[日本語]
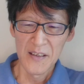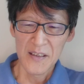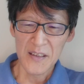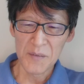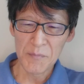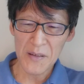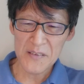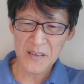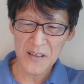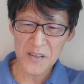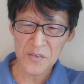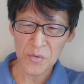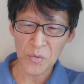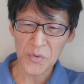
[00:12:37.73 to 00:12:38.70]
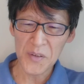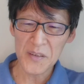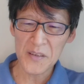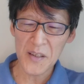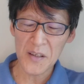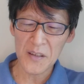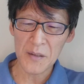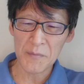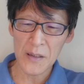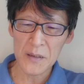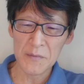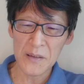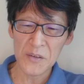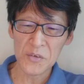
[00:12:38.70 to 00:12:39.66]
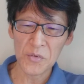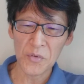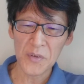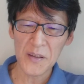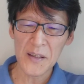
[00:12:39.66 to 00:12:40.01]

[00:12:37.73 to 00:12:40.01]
今更そういったようなまるまる特